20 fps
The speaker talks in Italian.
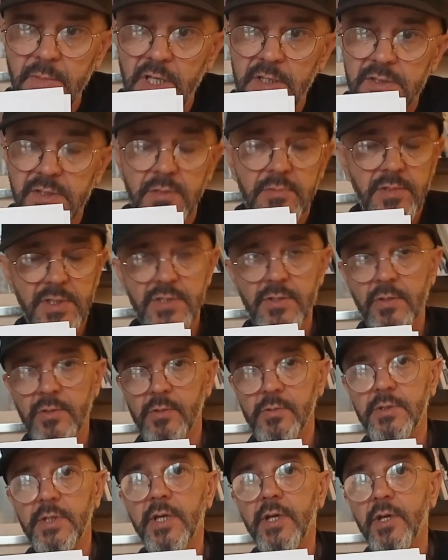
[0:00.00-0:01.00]
situazione
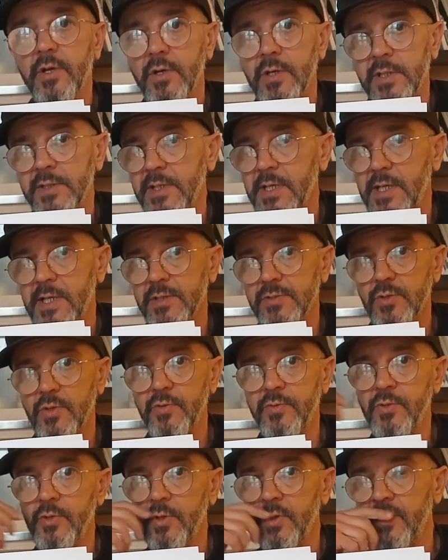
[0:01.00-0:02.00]
ulteriore nel
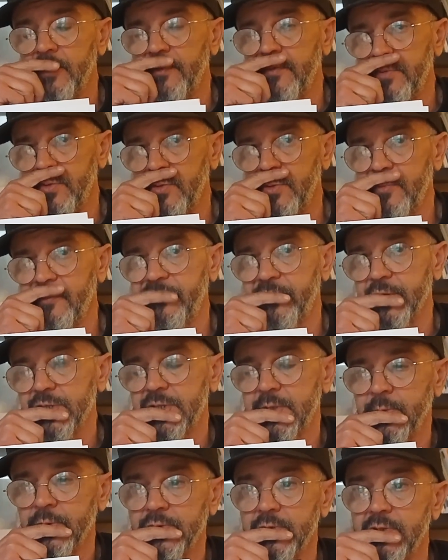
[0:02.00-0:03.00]
caso noi non
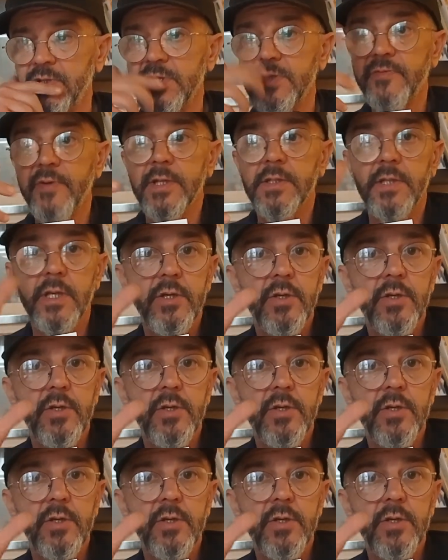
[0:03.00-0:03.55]
fossimo soddisfatti.